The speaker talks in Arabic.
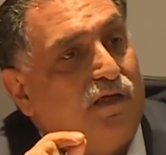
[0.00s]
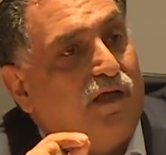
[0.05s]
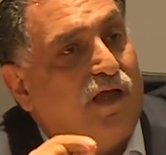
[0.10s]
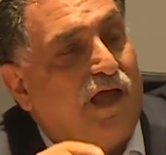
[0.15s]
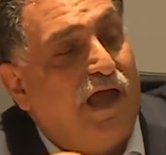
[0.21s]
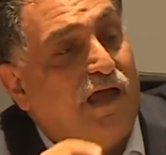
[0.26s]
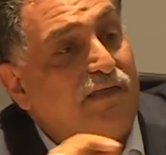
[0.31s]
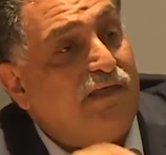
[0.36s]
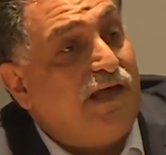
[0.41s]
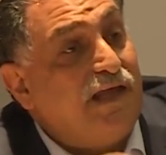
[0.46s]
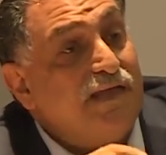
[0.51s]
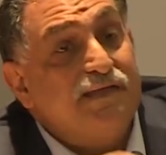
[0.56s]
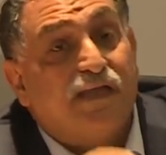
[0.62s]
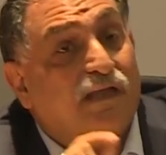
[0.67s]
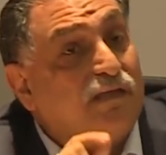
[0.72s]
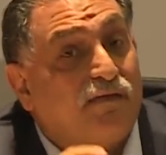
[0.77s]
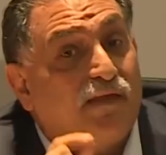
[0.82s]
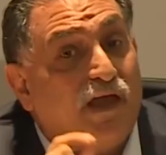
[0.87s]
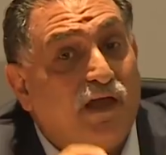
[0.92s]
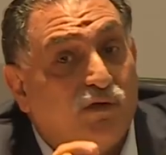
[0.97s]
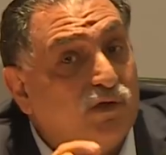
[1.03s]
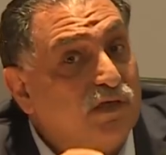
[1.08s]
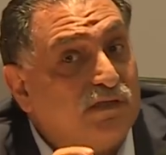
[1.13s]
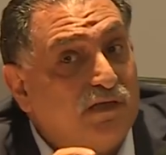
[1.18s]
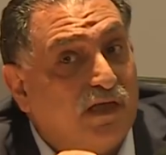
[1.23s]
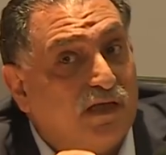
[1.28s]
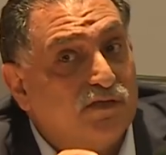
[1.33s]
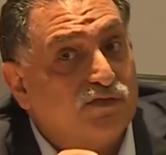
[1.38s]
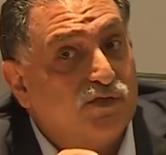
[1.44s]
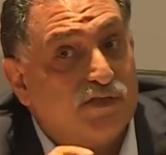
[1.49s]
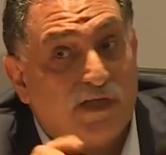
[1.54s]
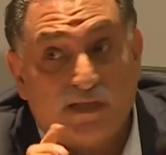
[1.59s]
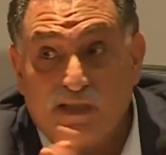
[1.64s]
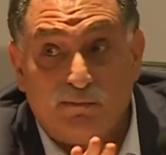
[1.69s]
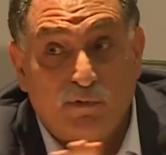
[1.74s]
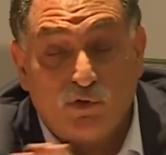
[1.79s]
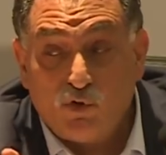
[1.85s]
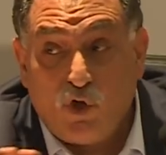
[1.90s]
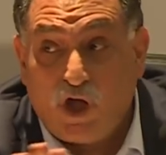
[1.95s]
هذا ليس تداخل التخصصات
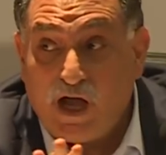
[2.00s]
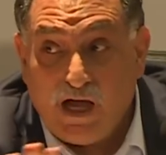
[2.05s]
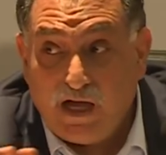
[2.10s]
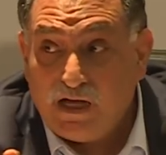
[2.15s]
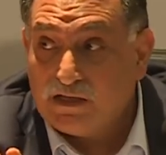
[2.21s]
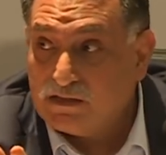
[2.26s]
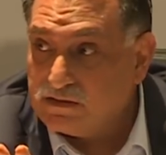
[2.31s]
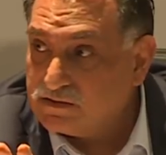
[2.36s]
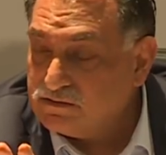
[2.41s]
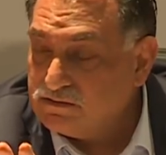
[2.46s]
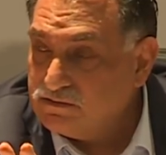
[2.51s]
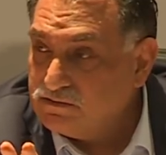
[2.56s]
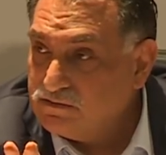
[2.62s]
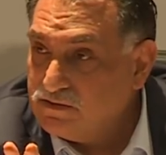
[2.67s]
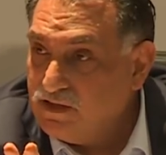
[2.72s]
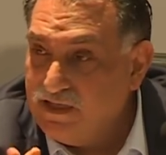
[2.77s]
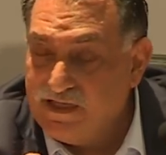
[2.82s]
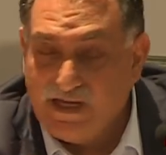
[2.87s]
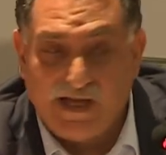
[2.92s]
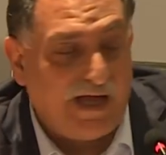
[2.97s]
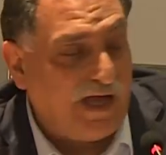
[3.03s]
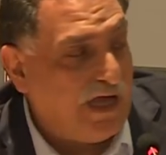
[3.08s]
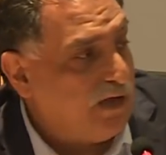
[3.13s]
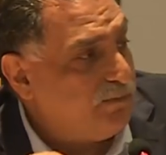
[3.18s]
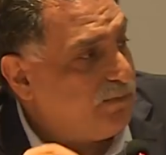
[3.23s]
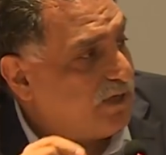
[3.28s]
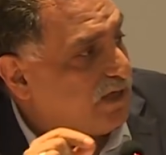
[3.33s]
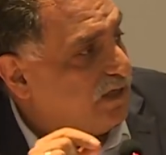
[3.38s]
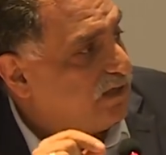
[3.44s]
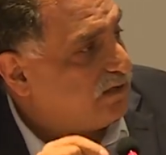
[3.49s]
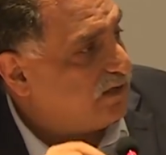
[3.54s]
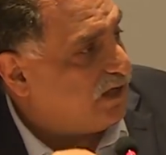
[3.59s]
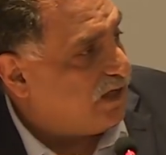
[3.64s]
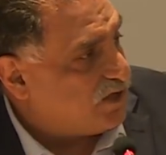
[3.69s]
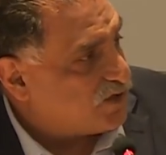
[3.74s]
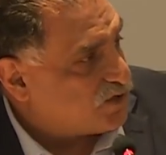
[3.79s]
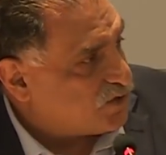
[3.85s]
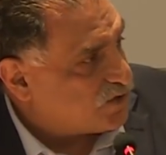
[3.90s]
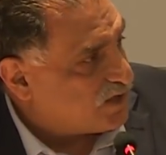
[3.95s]
هذا موضوع آخر هي عابرة
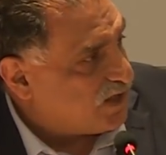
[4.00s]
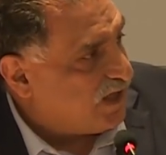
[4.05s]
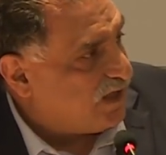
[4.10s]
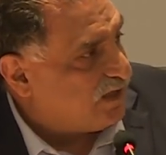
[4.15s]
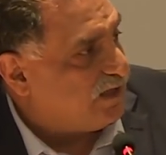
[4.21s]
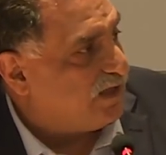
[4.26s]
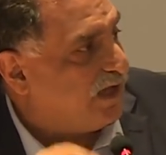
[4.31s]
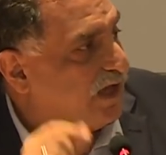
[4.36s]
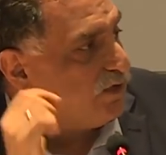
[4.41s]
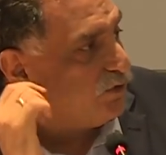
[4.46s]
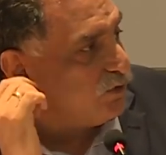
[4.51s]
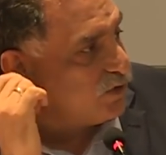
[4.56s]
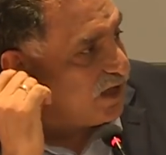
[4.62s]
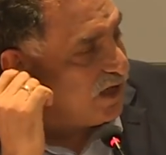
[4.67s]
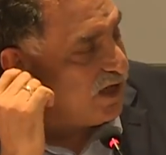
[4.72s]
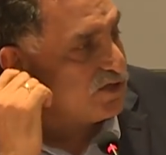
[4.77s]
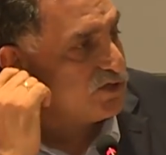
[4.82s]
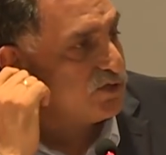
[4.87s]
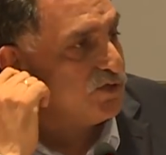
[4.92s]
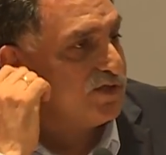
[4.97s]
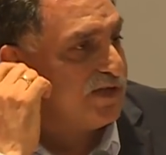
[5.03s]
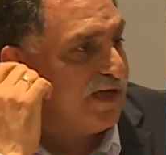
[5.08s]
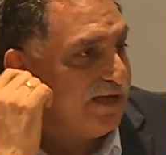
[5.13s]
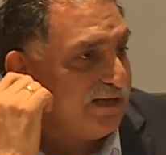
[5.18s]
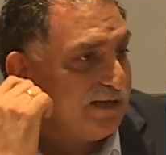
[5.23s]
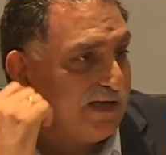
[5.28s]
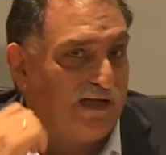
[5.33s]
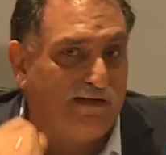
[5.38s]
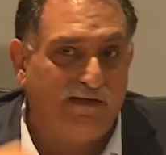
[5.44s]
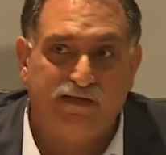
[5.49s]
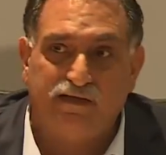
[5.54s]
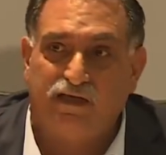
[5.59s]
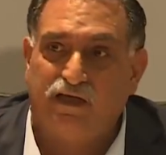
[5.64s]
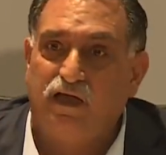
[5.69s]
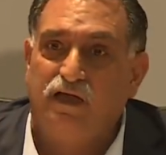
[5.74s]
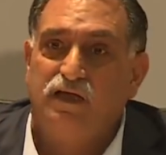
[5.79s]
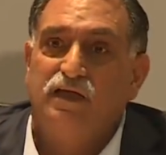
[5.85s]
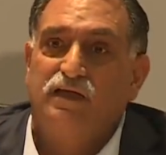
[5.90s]
للتخصصات لأنه تخصصات عديدة